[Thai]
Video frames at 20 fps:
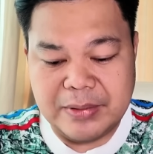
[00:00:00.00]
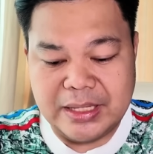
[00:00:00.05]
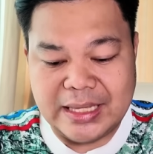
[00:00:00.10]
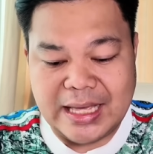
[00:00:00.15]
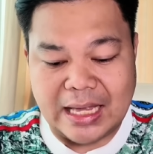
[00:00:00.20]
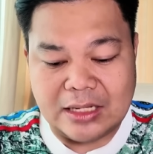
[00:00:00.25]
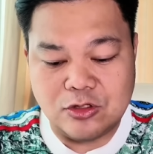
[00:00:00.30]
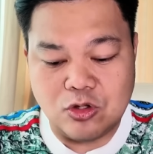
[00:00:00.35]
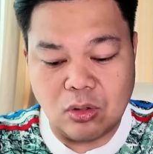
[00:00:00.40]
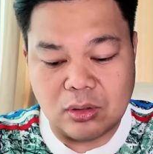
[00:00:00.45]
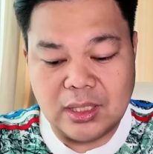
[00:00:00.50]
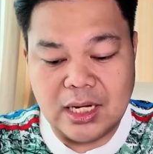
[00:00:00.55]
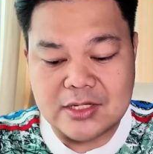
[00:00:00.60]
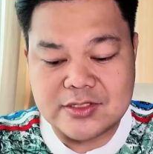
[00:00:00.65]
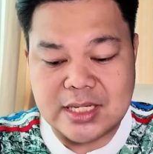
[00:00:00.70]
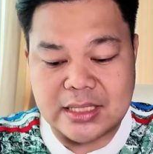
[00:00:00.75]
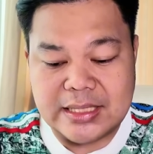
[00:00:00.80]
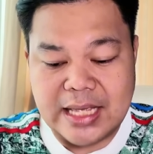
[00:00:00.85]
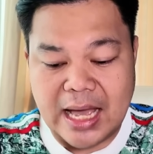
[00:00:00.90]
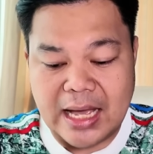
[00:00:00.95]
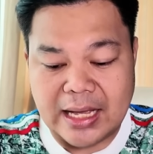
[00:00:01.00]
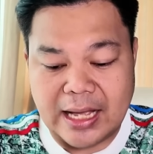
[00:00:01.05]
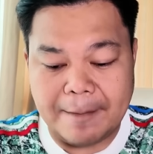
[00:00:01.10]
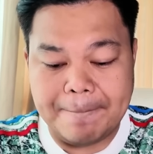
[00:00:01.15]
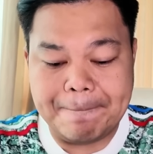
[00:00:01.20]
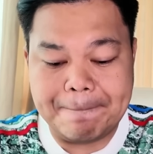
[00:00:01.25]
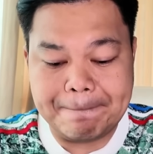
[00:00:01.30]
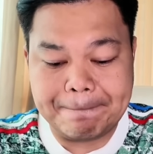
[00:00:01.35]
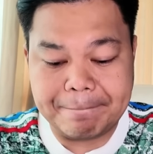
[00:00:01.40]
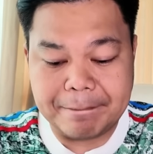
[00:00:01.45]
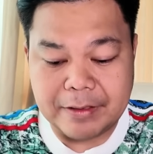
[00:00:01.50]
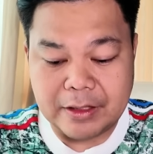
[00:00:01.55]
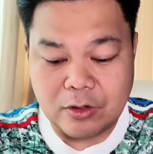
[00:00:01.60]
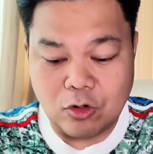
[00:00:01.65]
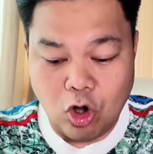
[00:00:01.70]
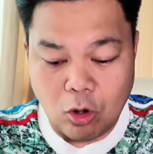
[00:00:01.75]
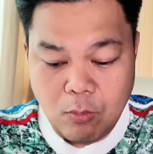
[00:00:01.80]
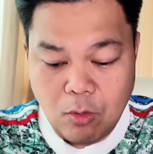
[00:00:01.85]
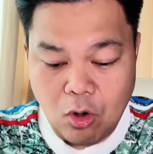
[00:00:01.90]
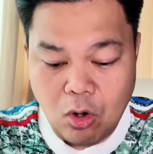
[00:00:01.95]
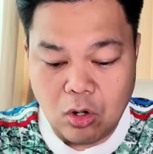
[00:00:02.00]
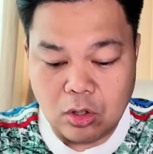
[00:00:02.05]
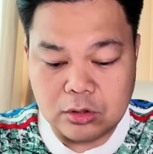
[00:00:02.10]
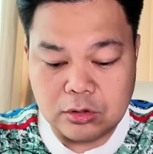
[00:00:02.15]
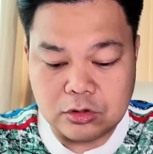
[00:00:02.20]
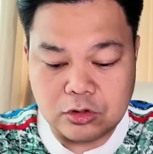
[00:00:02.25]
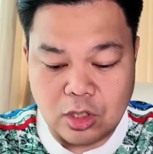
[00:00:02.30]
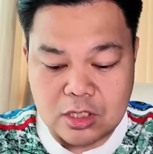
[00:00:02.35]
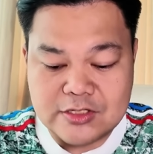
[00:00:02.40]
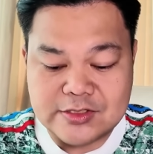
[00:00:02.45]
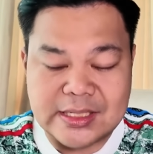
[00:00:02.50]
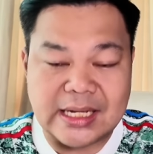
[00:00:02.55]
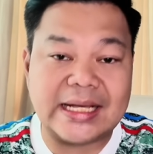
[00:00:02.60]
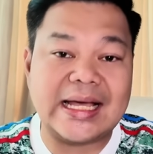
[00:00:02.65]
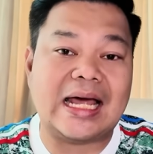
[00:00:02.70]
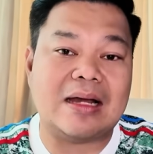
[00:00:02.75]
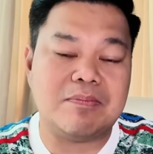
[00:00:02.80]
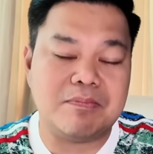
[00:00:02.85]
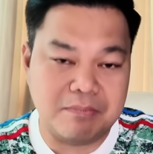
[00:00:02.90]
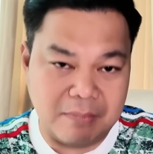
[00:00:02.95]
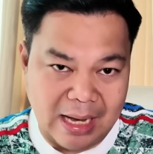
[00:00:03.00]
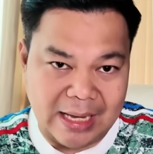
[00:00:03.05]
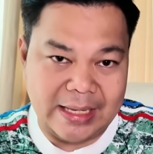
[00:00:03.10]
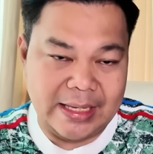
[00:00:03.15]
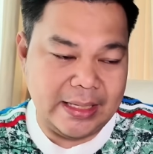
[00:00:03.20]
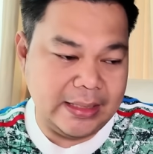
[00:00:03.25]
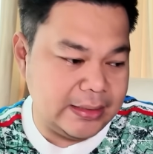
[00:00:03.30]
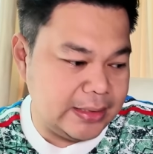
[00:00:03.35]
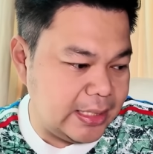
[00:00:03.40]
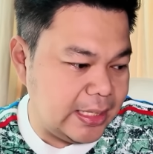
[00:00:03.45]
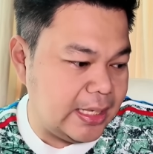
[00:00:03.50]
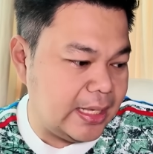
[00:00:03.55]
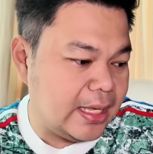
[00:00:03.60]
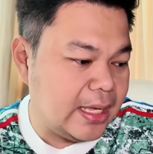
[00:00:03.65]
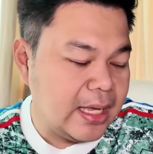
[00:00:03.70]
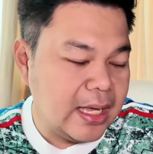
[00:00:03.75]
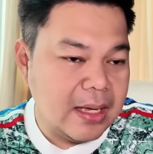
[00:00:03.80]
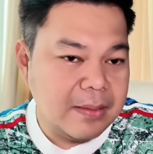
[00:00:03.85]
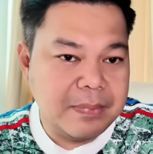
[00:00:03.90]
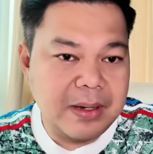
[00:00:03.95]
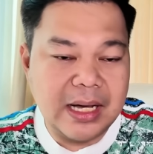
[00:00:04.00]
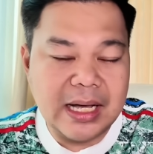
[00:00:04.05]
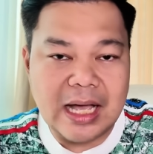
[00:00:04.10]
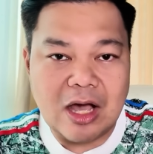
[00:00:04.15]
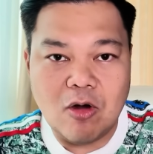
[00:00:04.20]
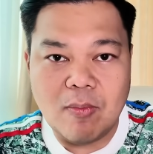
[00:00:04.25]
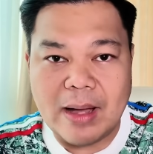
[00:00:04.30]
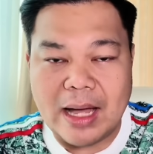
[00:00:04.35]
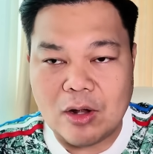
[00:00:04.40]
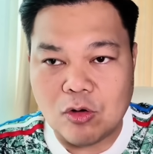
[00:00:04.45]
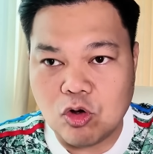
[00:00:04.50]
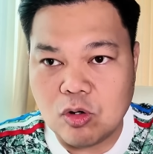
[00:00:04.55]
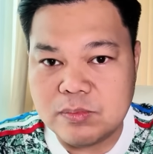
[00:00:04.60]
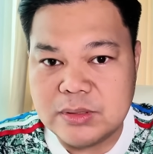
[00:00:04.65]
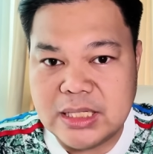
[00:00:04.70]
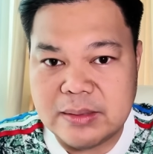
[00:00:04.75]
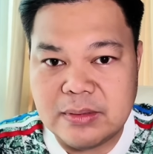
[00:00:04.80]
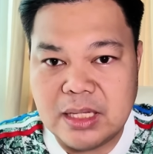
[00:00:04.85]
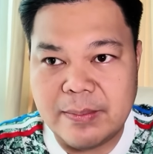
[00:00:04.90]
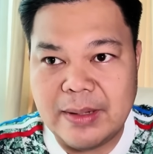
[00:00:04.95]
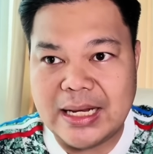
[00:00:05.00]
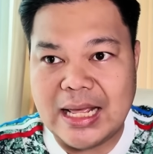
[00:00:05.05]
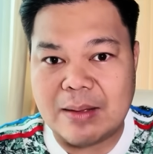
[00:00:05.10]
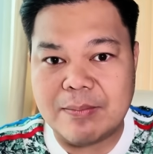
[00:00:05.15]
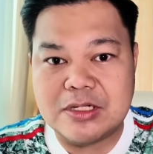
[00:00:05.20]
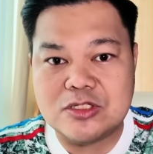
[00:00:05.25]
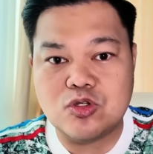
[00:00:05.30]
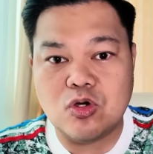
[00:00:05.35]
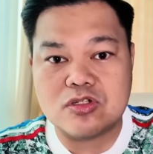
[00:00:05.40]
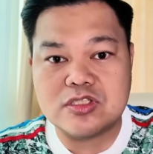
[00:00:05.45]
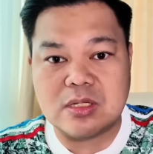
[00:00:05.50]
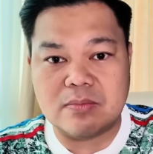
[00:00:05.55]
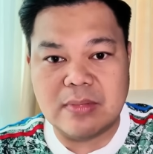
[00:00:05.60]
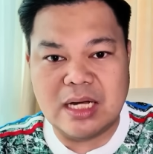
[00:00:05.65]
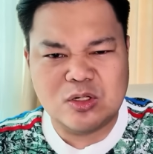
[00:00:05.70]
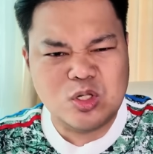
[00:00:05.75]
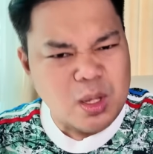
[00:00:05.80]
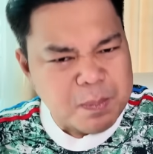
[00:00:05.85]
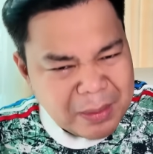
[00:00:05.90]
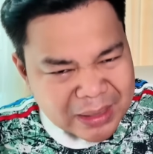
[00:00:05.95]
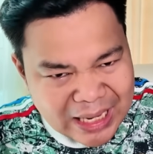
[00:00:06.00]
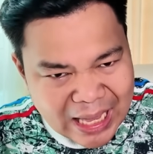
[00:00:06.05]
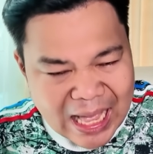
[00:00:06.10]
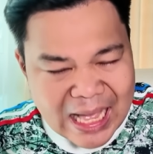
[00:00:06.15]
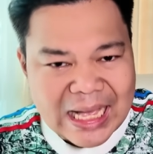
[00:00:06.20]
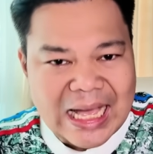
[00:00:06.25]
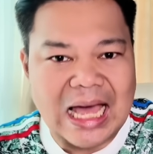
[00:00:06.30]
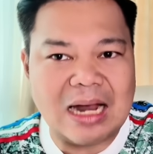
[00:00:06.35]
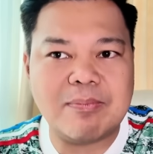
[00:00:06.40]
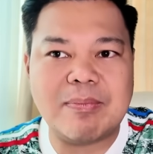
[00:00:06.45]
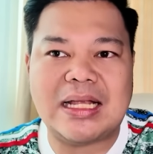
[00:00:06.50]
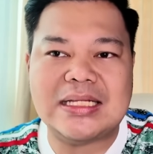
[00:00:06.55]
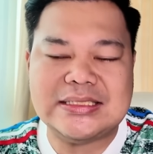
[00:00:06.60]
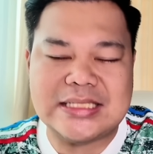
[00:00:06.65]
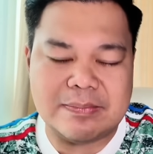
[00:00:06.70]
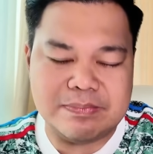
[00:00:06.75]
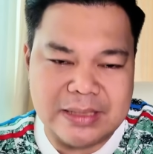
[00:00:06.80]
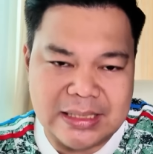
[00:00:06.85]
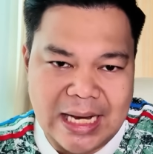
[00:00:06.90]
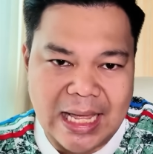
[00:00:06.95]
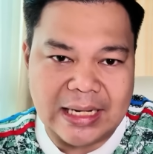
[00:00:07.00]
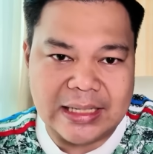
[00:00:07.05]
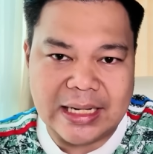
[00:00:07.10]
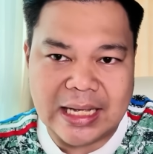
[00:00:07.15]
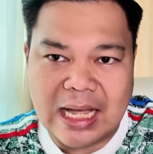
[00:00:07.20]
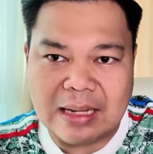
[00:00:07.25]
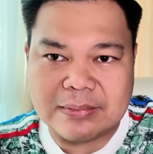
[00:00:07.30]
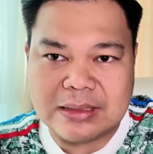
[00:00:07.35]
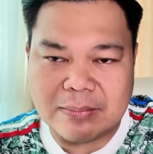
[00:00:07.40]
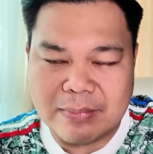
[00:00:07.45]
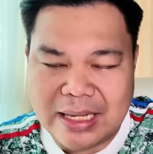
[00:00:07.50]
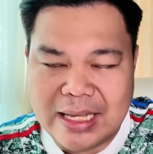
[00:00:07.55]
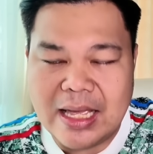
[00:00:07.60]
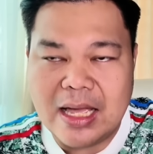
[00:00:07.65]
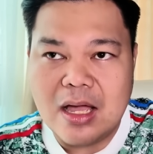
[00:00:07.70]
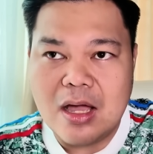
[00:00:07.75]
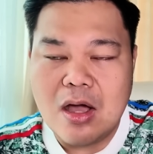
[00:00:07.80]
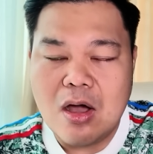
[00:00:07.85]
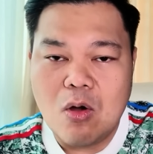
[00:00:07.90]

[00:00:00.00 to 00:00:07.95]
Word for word: มีการยกเลิกสัญญากับ โคโม่ต้นสังกัดใหม่ที่เพิ่งเข้ามาร่วมทีมได้ไม่นานเมื่อช่วงซัมเมอร์ด้วยปัญหาอาการบาดเจ็บนี่แหละนะครับทำให้